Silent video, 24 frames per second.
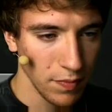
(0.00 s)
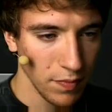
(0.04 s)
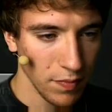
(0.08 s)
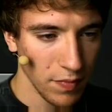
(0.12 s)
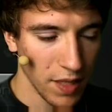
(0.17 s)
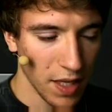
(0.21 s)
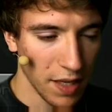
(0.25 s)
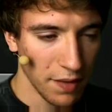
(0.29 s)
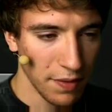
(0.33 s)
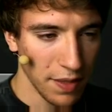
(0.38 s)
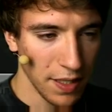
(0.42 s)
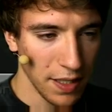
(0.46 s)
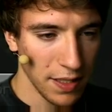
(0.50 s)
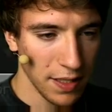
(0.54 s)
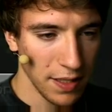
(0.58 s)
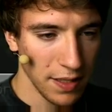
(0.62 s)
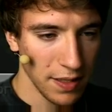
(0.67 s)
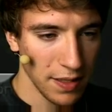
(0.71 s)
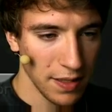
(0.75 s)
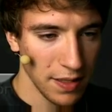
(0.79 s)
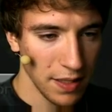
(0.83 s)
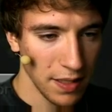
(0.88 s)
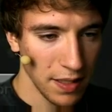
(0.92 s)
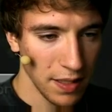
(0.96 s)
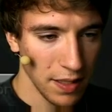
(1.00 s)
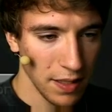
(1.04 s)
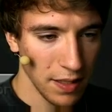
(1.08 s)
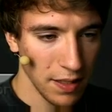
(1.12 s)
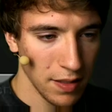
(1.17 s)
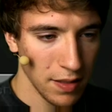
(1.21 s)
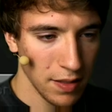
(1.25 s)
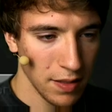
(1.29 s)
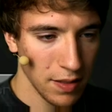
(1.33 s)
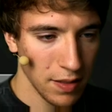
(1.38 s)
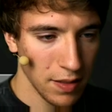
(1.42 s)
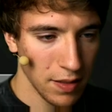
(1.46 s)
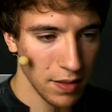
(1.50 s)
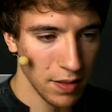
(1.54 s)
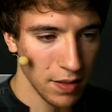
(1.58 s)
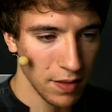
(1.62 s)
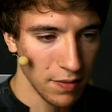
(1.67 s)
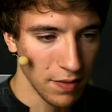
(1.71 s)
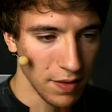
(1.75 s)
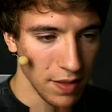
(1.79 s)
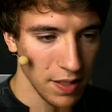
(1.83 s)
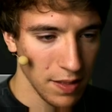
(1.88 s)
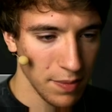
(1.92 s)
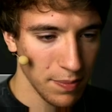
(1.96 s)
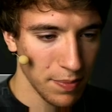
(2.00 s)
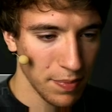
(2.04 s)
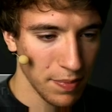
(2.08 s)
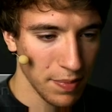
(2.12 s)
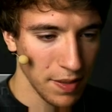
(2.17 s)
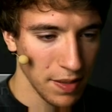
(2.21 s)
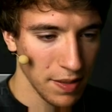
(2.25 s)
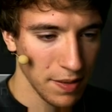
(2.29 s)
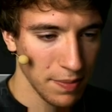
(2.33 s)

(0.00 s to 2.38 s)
Na, wenn ich jetzt hier... Was, ist, was